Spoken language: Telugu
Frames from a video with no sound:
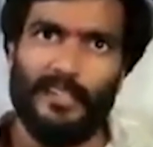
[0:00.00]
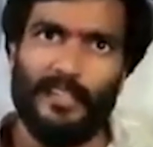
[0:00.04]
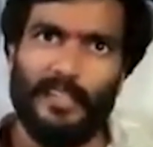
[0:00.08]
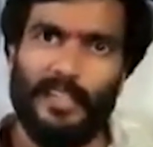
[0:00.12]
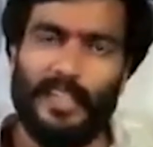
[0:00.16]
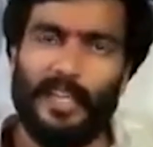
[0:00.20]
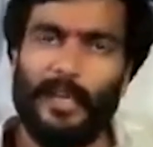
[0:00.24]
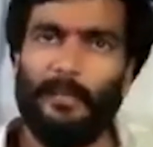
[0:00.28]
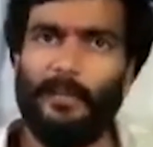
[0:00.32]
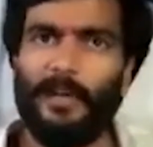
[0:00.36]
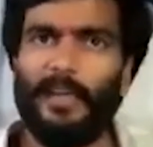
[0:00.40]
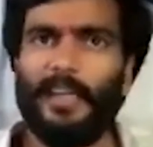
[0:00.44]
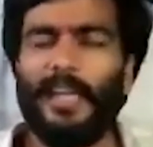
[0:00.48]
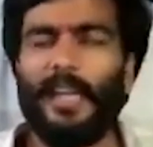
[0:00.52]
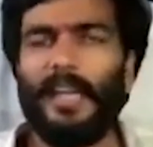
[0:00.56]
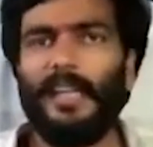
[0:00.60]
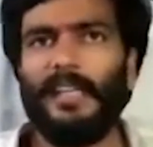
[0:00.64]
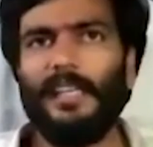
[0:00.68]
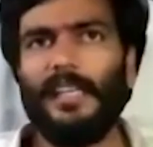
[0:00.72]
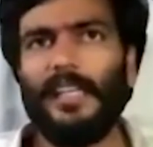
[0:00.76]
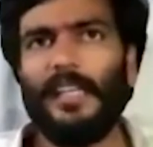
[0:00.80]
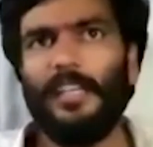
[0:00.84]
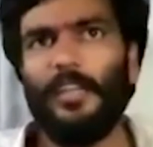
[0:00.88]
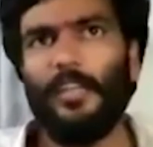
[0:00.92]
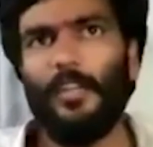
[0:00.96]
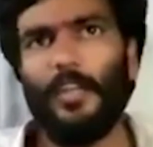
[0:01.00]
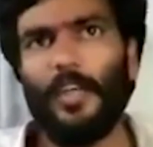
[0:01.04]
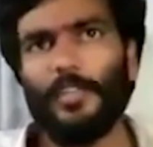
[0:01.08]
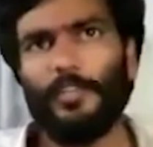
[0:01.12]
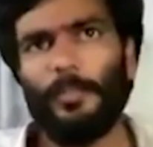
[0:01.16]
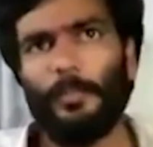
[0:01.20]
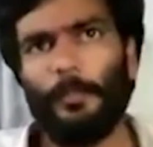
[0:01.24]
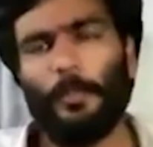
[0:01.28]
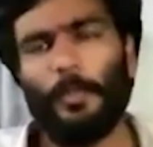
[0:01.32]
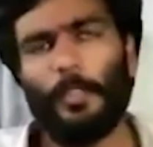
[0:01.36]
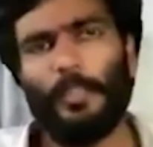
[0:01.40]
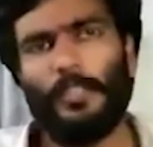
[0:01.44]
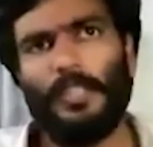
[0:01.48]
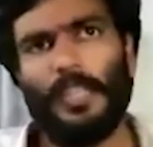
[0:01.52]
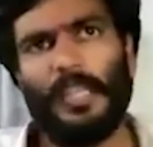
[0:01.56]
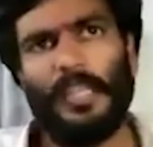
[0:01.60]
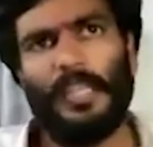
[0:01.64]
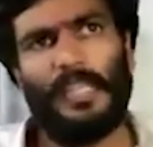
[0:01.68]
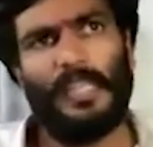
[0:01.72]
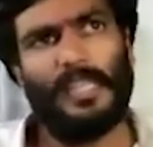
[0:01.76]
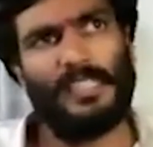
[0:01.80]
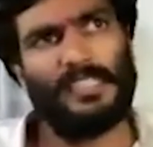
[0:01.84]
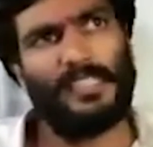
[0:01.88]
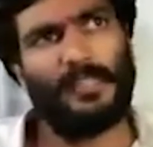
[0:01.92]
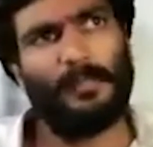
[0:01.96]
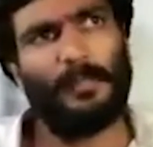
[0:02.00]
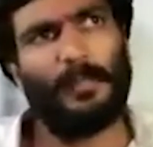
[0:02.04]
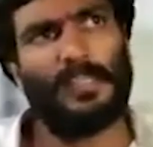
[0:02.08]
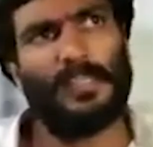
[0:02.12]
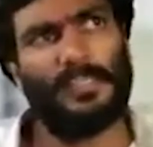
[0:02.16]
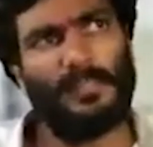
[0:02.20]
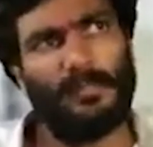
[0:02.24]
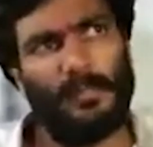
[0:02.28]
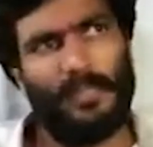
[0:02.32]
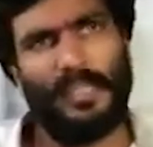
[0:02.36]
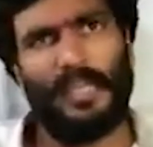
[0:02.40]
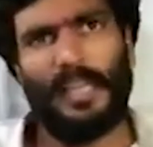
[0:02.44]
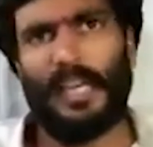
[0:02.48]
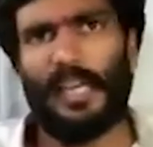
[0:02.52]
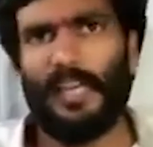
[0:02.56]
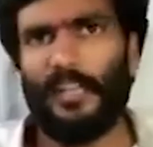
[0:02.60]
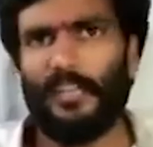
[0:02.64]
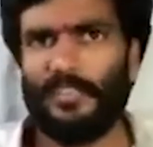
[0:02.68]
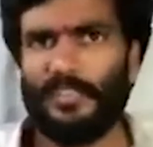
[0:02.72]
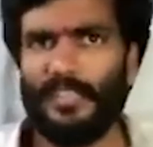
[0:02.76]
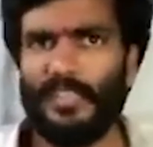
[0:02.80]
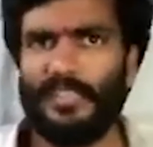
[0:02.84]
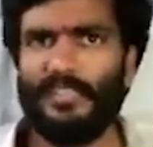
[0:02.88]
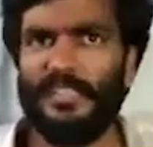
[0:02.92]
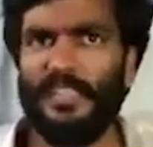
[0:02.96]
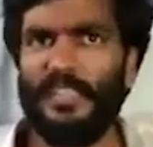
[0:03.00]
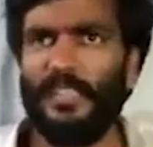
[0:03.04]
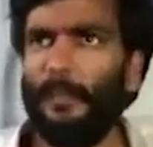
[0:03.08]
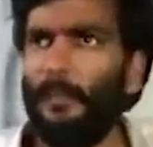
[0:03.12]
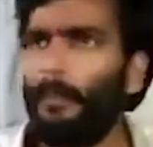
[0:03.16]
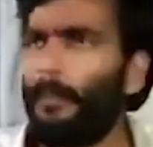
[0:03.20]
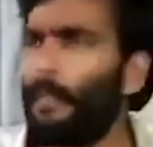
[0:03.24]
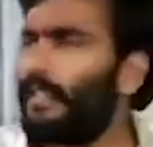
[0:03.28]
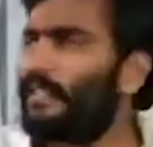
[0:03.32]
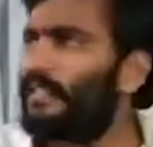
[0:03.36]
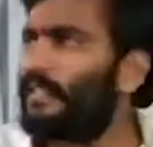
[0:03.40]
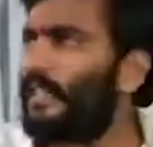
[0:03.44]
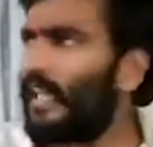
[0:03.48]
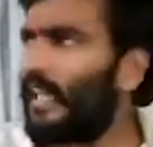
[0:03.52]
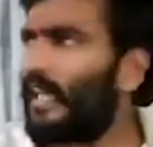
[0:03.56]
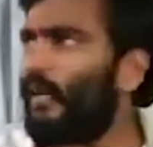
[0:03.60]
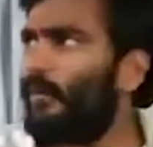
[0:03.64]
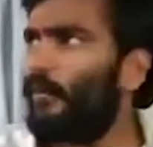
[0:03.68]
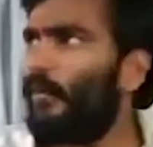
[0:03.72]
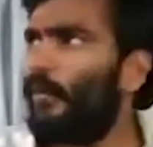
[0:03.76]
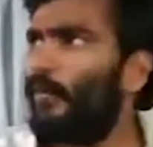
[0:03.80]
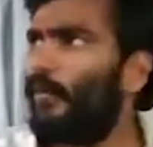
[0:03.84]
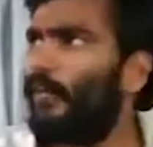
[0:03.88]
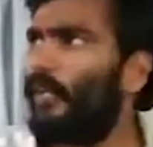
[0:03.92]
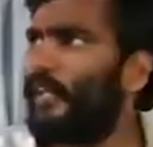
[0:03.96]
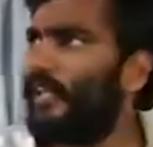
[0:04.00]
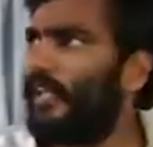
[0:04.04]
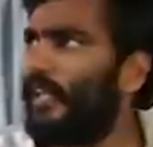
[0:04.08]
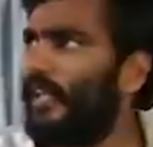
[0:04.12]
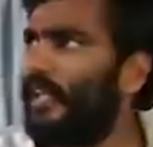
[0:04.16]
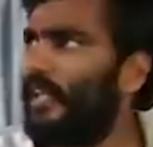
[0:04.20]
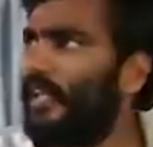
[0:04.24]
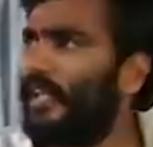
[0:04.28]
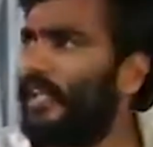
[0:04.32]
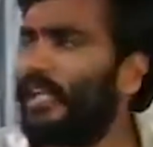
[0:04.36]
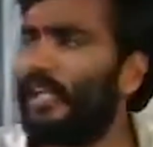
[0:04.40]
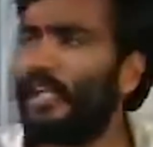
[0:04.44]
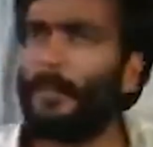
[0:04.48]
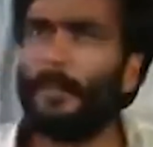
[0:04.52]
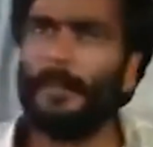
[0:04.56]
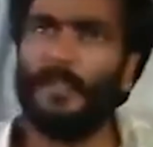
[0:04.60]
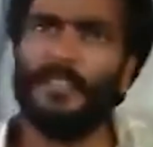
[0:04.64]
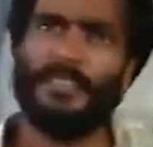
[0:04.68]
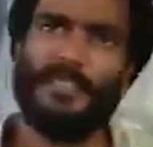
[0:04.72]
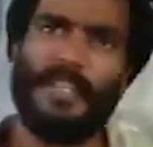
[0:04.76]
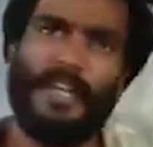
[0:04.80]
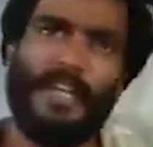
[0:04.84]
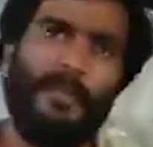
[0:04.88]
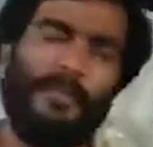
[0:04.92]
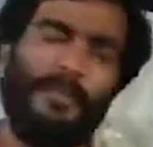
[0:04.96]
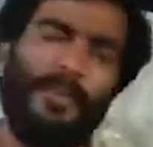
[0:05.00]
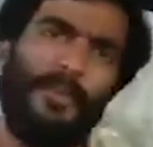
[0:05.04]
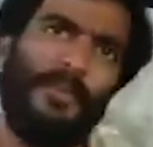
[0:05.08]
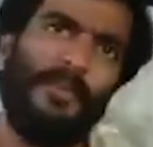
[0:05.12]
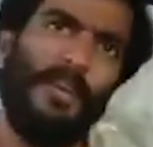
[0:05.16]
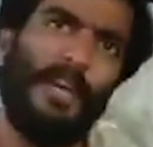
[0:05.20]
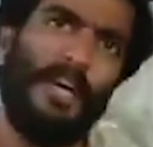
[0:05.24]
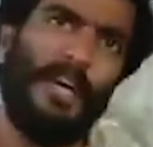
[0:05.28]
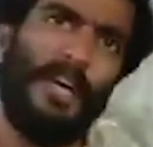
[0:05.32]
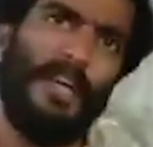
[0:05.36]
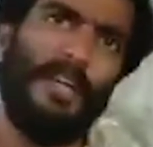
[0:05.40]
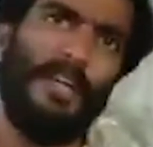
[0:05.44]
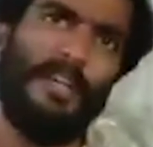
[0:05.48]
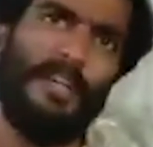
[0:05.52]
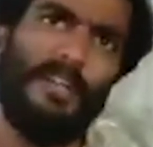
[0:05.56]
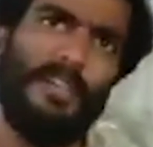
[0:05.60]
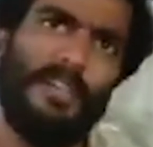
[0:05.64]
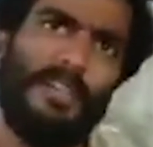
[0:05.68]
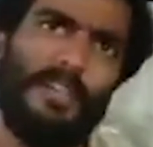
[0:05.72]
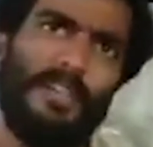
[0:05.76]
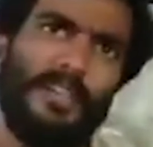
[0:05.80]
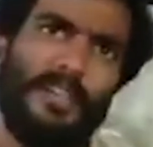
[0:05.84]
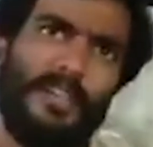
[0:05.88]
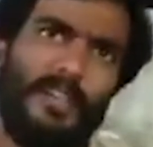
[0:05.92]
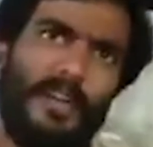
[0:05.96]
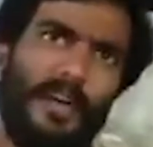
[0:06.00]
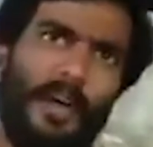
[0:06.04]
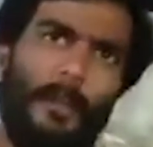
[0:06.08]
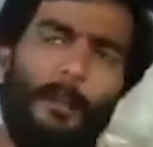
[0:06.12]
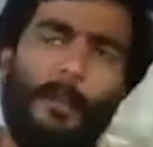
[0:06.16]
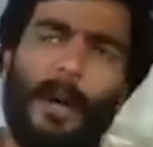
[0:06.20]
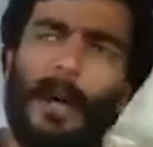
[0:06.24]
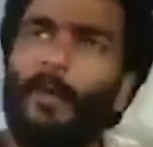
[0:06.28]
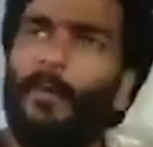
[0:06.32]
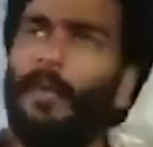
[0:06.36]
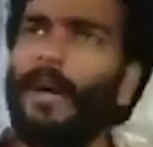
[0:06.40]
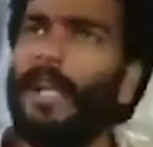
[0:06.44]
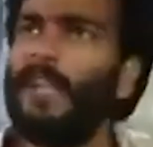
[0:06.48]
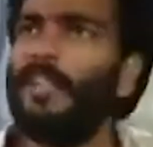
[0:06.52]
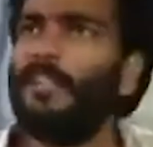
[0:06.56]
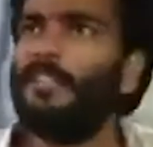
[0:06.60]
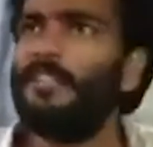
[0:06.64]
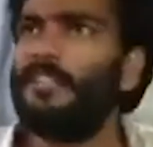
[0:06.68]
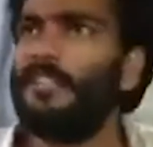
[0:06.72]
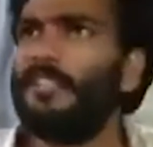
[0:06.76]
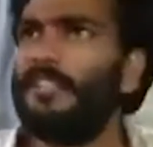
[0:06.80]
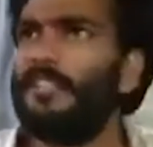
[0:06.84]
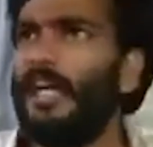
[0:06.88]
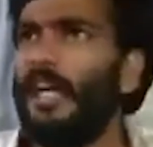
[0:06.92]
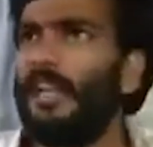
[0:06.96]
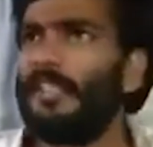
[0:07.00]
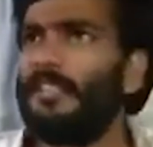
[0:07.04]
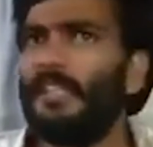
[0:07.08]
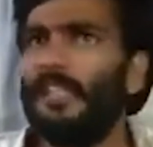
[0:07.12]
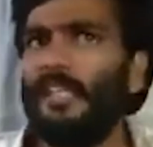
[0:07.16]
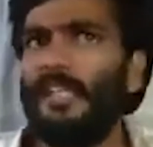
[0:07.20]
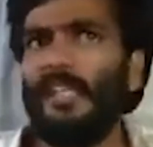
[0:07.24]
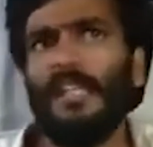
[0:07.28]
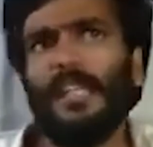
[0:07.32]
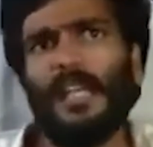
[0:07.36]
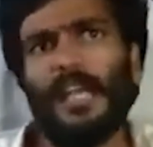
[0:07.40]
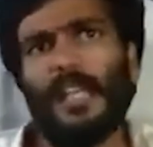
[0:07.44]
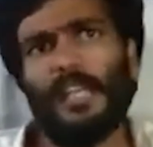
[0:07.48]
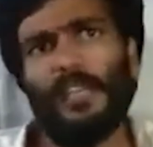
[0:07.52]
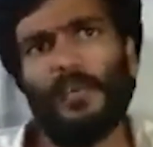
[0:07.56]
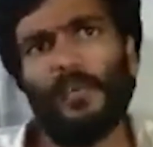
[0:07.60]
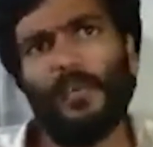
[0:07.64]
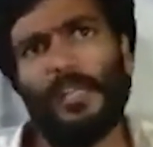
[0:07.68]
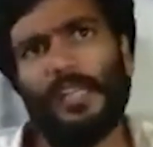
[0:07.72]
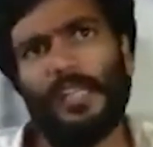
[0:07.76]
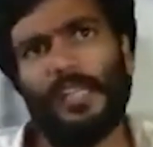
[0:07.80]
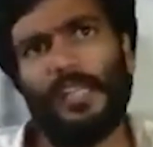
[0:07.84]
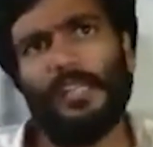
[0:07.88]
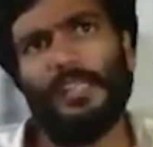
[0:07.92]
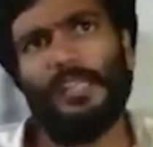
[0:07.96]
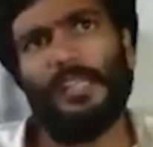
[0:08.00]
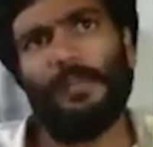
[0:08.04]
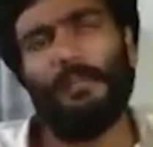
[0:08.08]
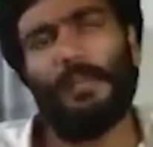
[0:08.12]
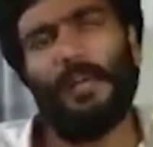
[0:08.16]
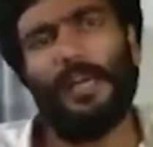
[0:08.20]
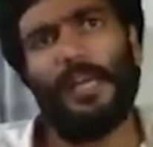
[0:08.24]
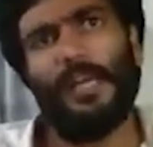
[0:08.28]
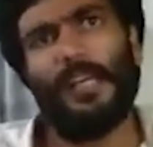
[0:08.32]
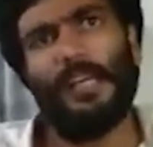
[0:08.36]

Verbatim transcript: ఏమన్నా అంటే ఈరోజు పొద్దున్న లేచేపటి నుంచి మీరే ఆలోచన చేయండి ప్రచారంలో కూడా ఎన్నికల ప్రచారంలో కూడా అమ్మా వాళ్ళకు సిద్ధార్థ రెడ్డి గానికి ఓటు వేద్దామా